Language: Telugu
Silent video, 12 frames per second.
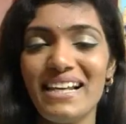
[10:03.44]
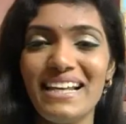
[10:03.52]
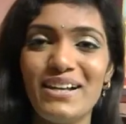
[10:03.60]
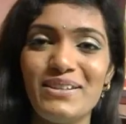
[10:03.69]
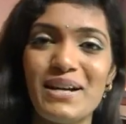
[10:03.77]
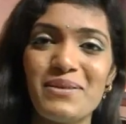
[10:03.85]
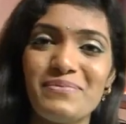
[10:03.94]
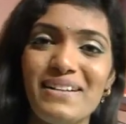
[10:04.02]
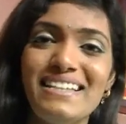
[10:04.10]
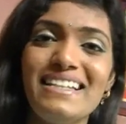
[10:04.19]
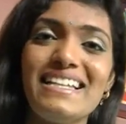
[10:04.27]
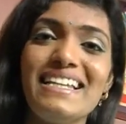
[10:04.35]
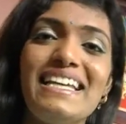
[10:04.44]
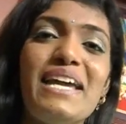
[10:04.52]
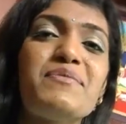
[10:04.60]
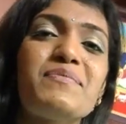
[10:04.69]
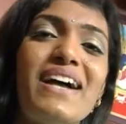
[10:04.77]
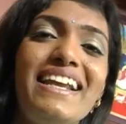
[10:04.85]
మళ్ళీ కలుద్దాం అందులో
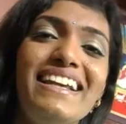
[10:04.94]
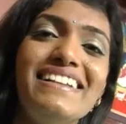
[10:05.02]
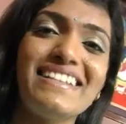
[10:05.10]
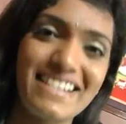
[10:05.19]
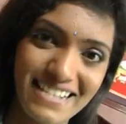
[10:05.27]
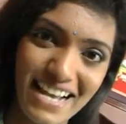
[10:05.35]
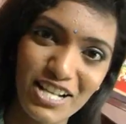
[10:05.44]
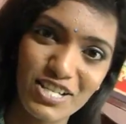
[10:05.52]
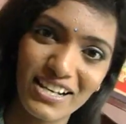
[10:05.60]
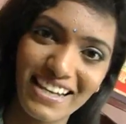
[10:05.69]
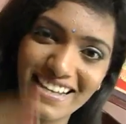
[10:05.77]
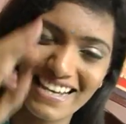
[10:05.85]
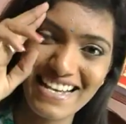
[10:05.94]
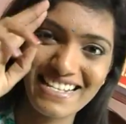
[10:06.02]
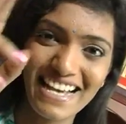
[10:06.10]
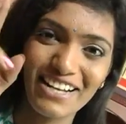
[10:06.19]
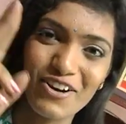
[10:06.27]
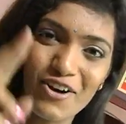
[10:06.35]
కీప్ స్మైలింగ్ దిస్ ఇస్ అంజలి
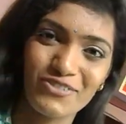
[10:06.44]
సైనింగ్